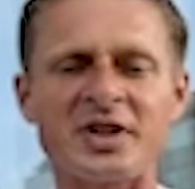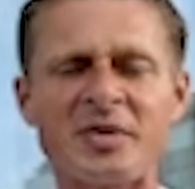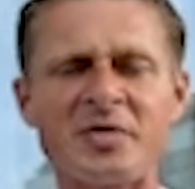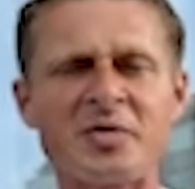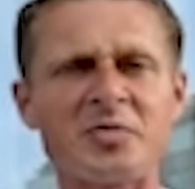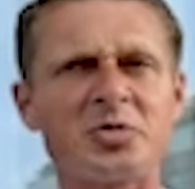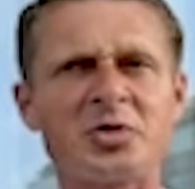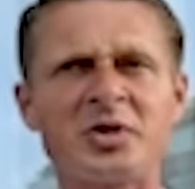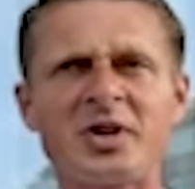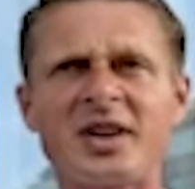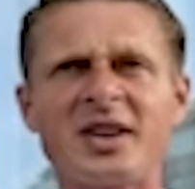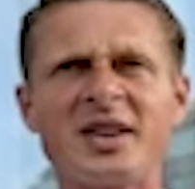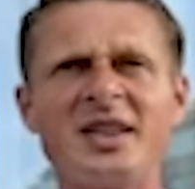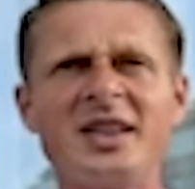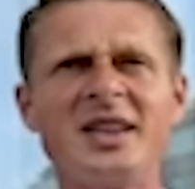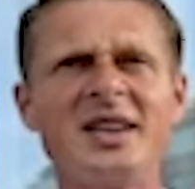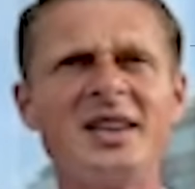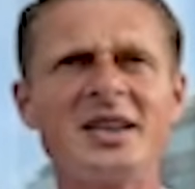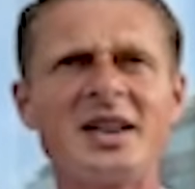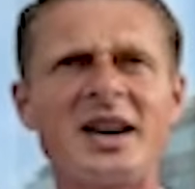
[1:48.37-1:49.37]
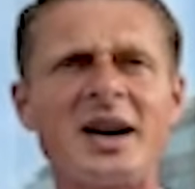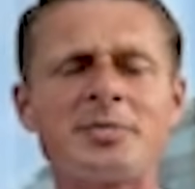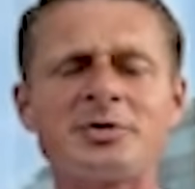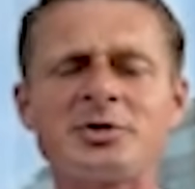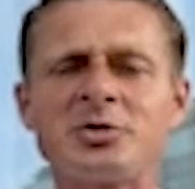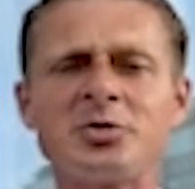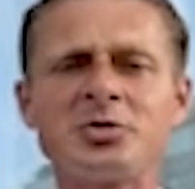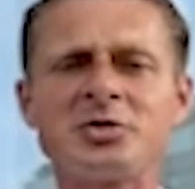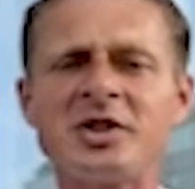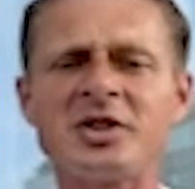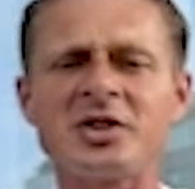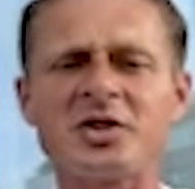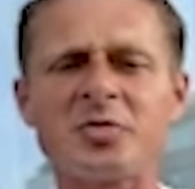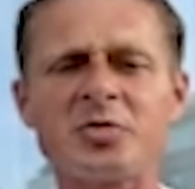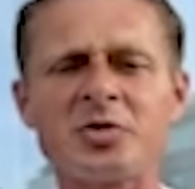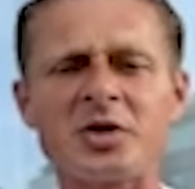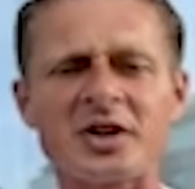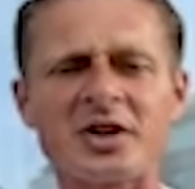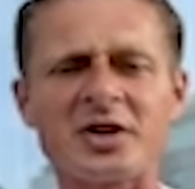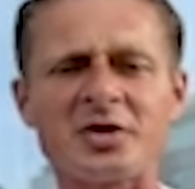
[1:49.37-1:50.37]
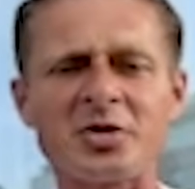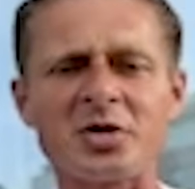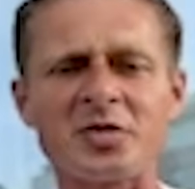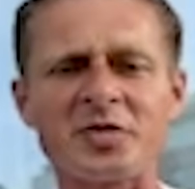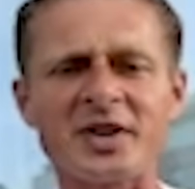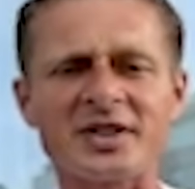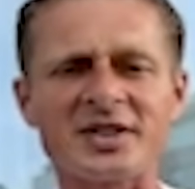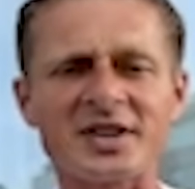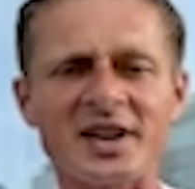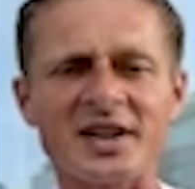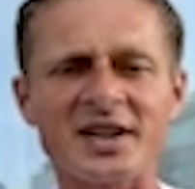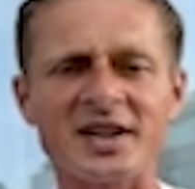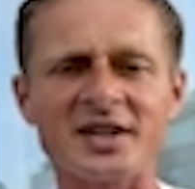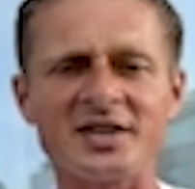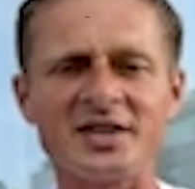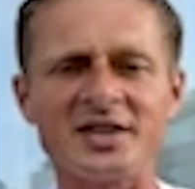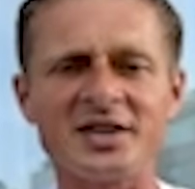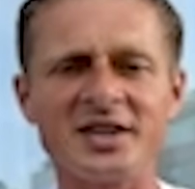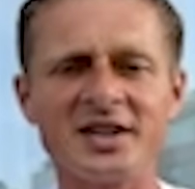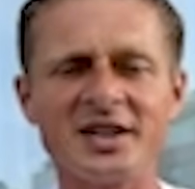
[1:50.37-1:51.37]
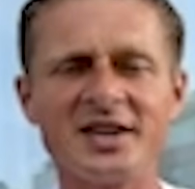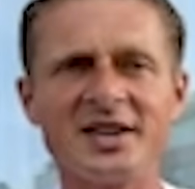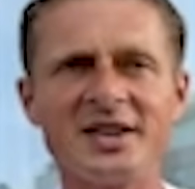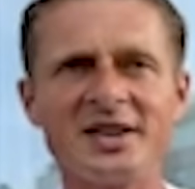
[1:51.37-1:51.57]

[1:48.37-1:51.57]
Ja bym tutaj absolutnie nie robił jakiejkolwiek tragedii